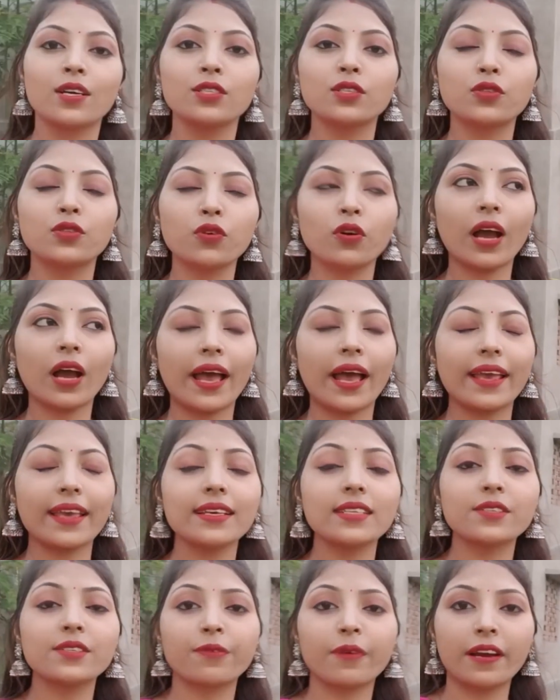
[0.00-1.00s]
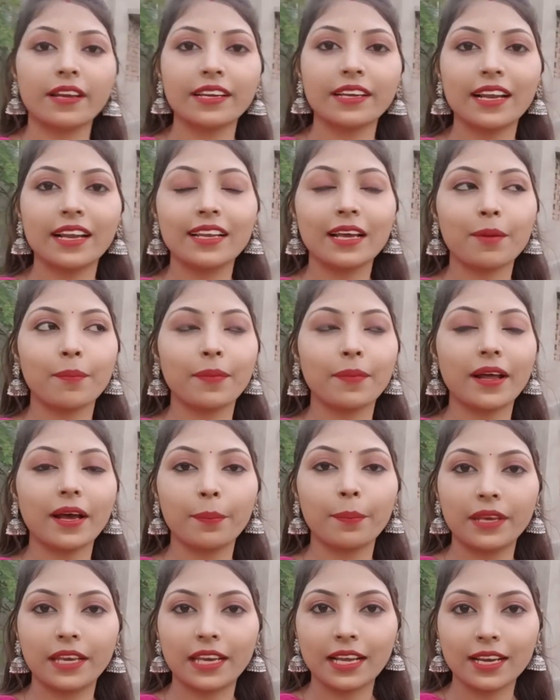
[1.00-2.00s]
সো গাইজ ফাইনালি আমরা
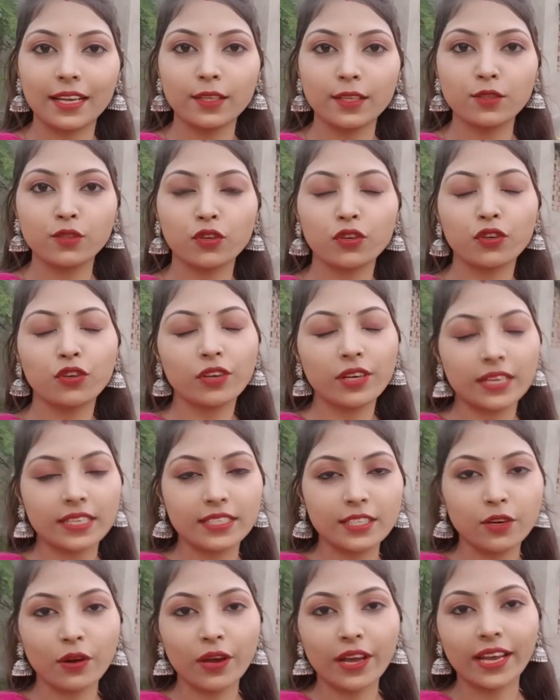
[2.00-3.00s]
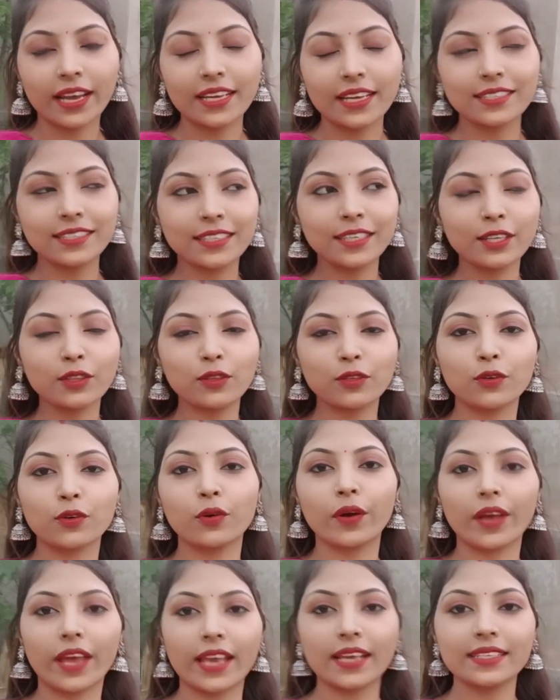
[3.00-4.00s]
বিকেলের জন্য রেডি হয়ে গেছি তো
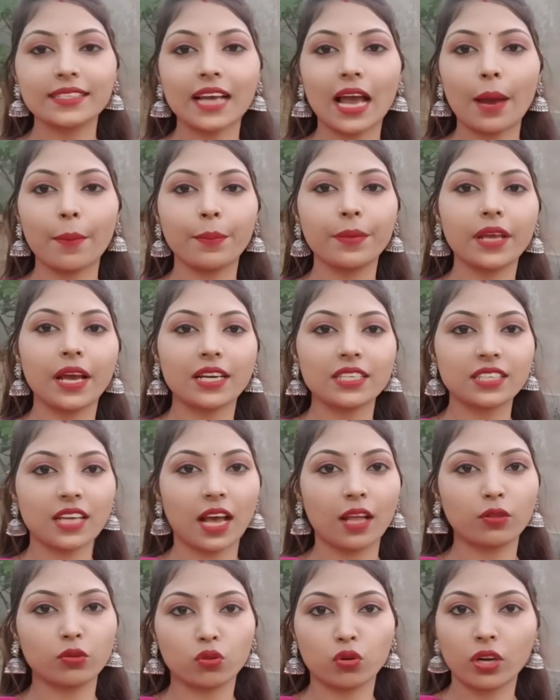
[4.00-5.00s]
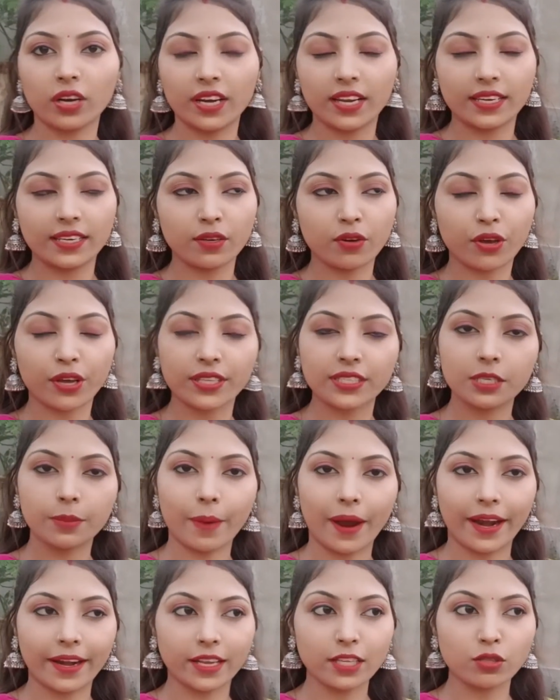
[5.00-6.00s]
এই যে আমি আর শান্তনা রেডি হয়ে গেছি
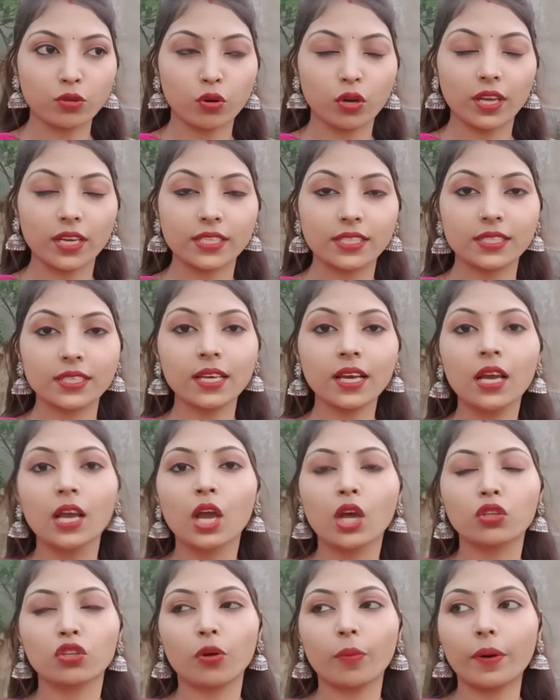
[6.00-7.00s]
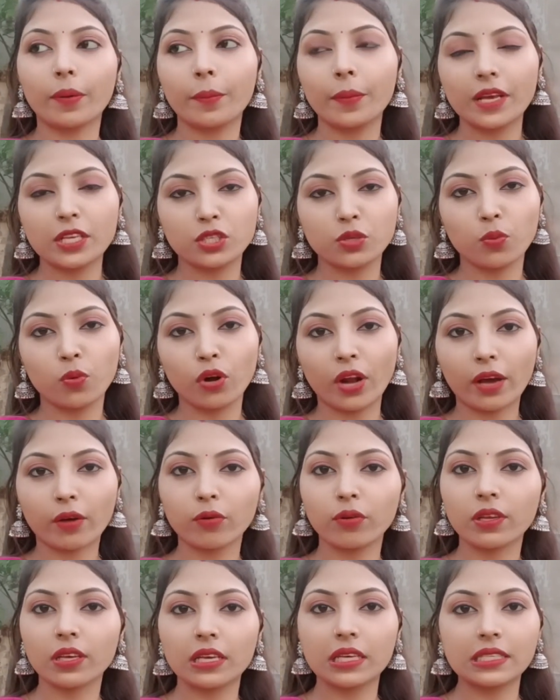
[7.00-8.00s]
বাইরে চলে এসেছি তো আমার মেজো বোন
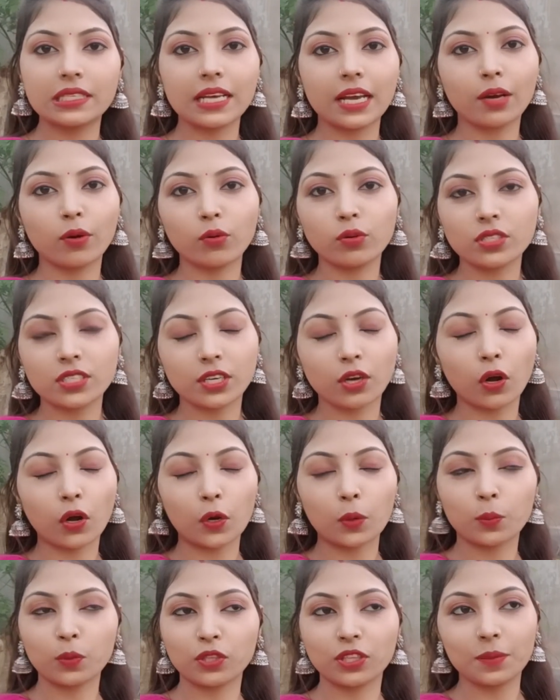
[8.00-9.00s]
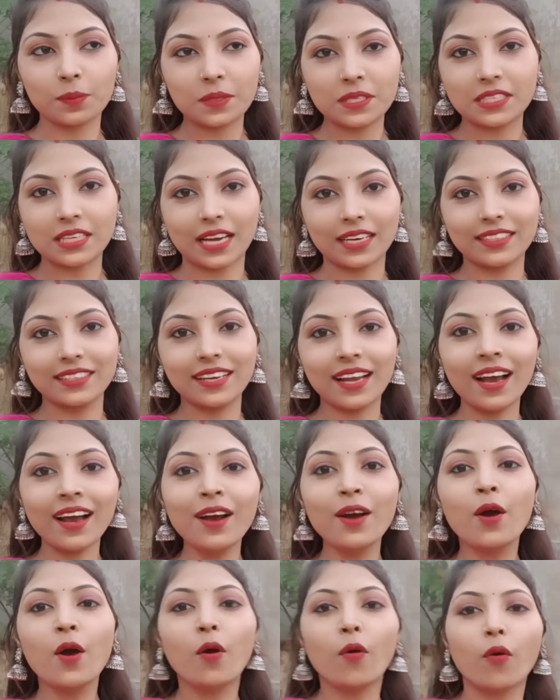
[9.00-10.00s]
এখন কী যে করছে ঘর ঘরের মধ্যে আমি জানি না
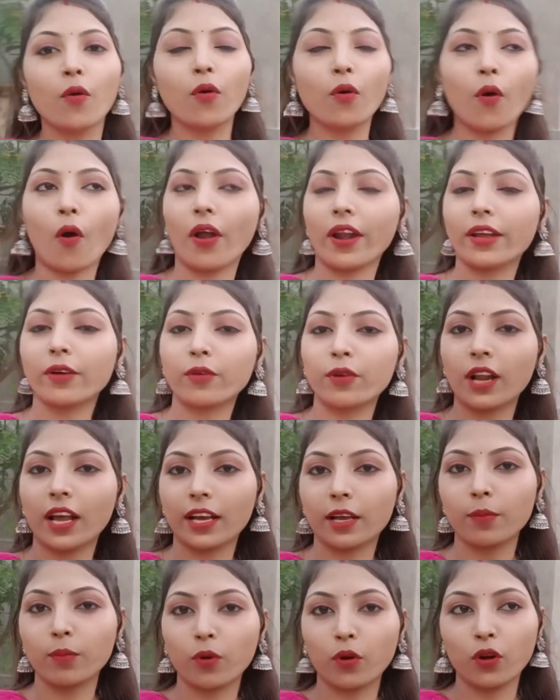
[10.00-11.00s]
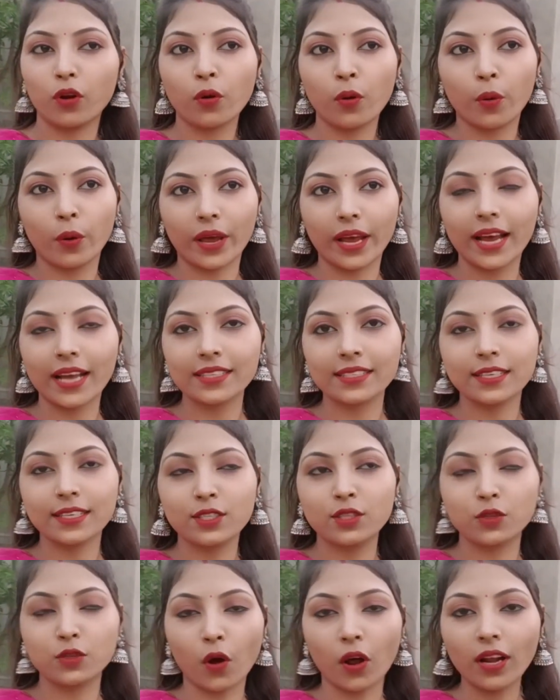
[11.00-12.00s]
ও অনেকক্ষণ আগে বলল হয়ে গেছে
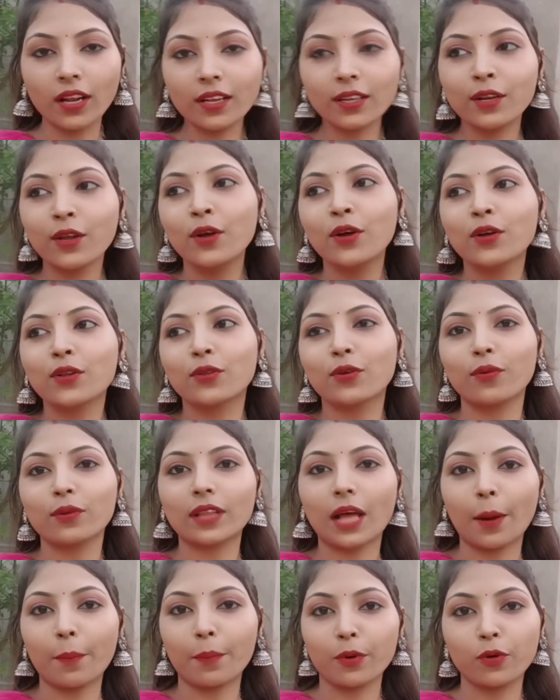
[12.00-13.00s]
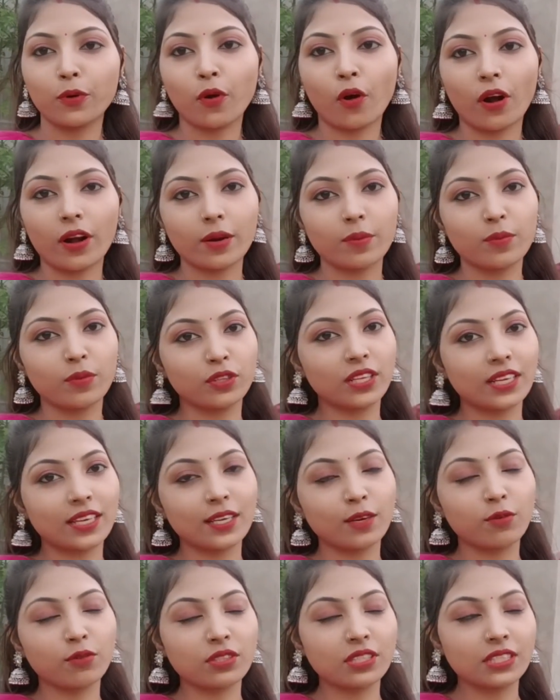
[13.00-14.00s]
চল তো তারপরে ও ঘরের মধ্যে
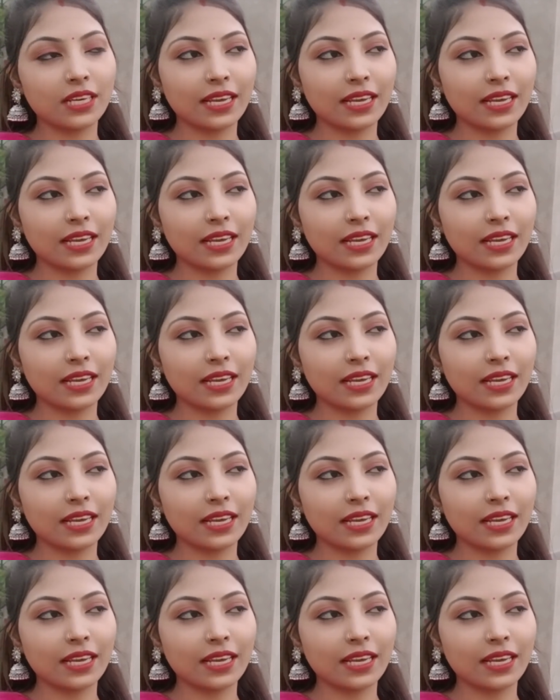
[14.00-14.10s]
কি করছে